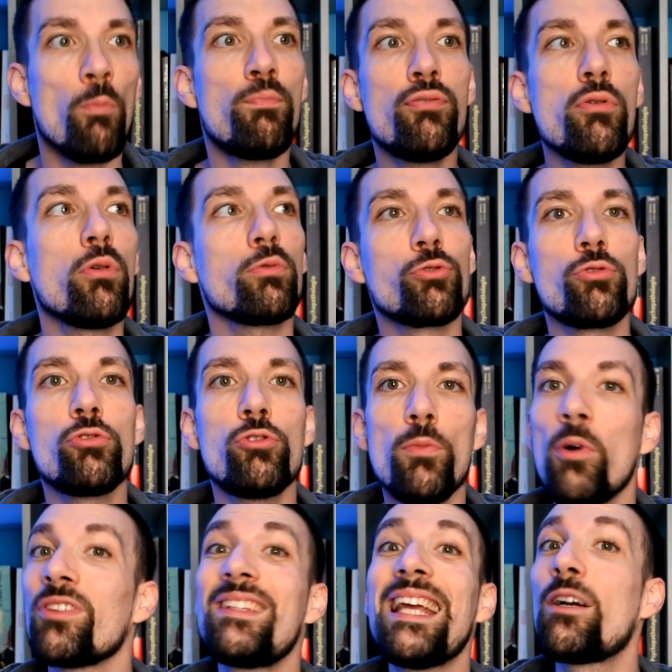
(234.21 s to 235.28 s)
pour
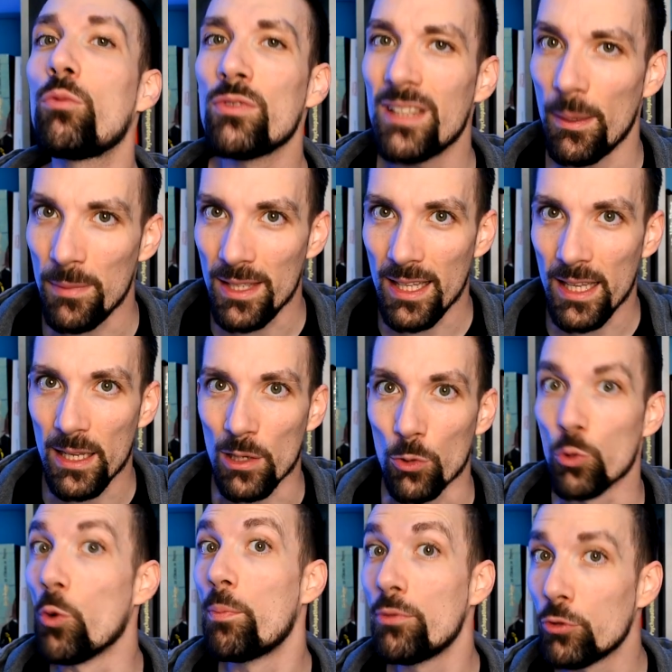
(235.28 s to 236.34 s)
justement décontaminer
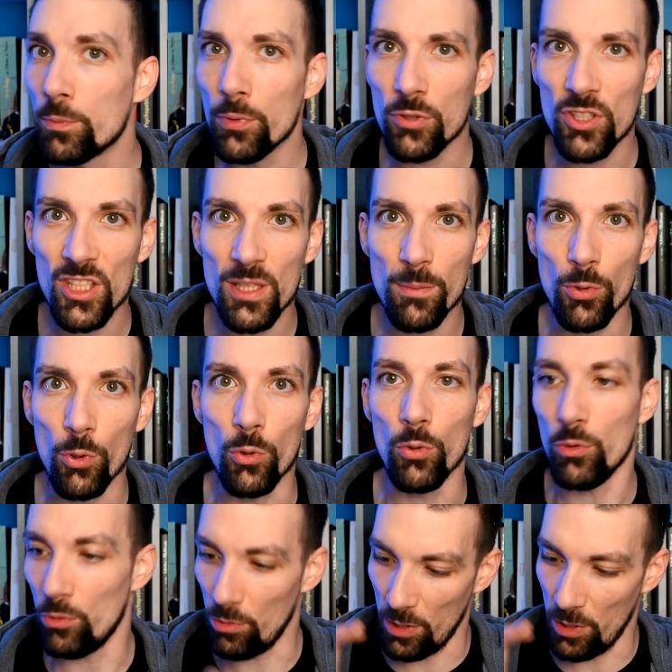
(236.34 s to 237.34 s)
le plus possible euh,